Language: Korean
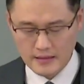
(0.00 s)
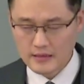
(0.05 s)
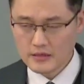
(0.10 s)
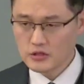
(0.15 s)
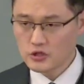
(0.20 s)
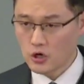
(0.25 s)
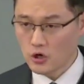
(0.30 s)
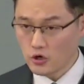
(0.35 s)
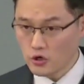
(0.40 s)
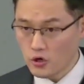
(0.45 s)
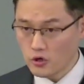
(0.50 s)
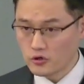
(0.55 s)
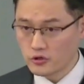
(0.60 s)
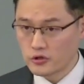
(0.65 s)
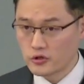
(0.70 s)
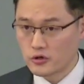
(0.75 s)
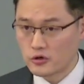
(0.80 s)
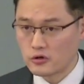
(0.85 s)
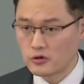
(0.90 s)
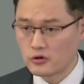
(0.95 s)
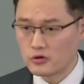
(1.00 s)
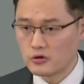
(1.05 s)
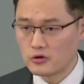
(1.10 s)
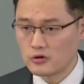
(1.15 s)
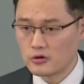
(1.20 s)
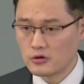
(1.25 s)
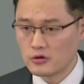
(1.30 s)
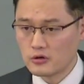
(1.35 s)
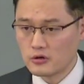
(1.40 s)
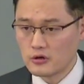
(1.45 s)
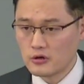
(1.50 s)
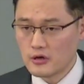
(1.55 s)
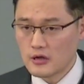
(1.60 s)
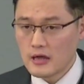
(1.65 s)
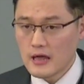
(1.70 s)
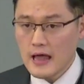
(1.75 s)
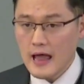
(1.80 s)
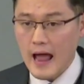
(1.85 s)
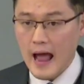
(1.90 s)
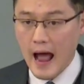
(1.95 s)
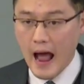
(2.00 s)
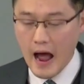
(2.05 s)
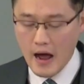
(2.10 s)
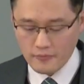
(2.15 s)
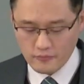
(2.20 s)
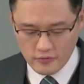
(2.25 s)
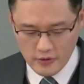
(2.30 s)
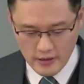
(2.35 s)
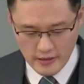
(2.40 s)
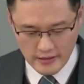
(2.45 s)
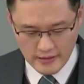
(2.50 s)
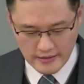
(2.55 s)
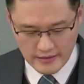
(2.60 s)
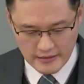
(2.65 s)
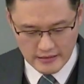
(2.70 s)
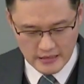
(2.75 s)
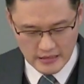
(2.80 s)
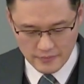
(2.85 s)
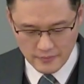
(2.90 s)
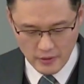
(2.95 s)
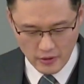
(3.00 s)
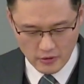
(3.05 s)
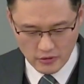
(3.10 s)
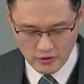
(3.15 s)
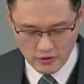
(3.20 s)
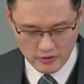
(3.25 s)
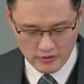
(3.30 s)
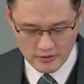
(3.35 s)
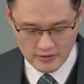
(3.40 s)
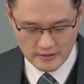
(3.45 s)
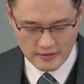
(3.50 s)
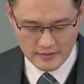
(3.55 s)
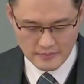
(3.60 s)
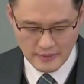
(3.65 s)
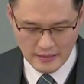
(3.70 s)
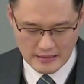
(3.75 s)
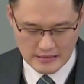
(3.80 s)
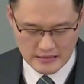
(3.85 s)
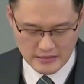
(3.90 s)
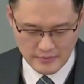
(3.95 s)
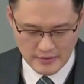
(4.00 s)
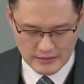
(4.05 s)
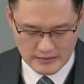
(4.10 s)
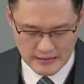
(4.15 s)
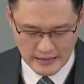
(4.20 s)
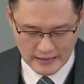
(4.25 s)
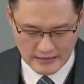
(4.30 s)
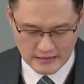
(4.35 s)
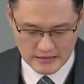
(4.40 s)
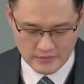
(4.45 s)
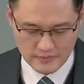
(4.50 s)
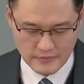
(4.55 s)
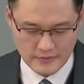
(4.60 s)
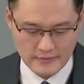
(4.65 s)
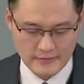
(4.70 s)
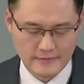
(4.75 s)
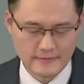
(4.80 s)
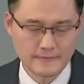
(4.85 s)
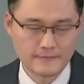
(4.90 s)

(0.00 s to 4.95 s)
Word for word: 성경은요, 아무에게나 이 명령을 말씀하지 않습니다.